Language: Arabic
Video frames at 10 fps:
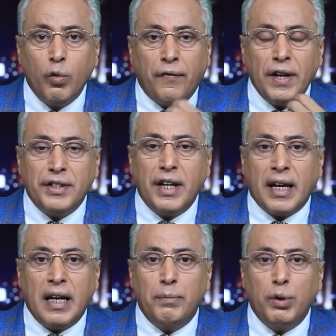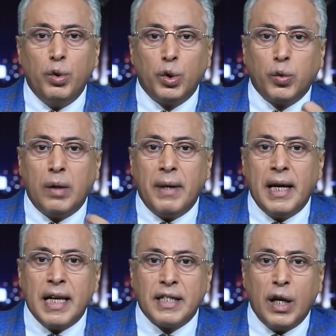وفجر البيوت
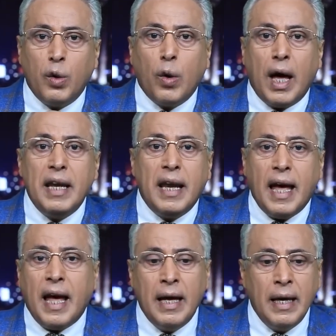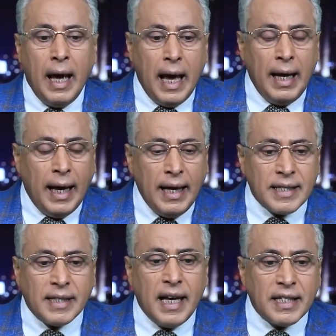والمنازل وأنهى
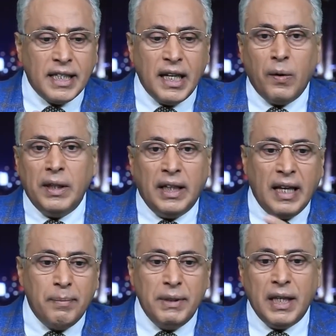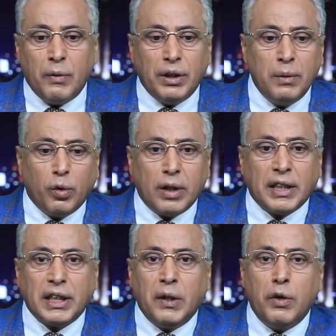الحياة السياسية والإعلامية
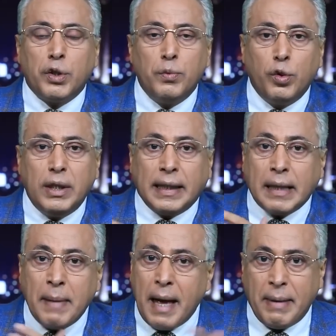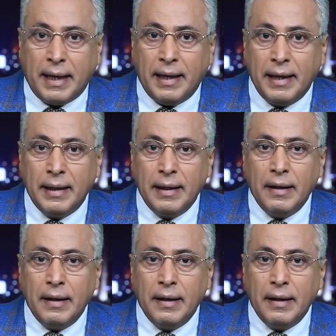والديمقراطية والجمهورية تماما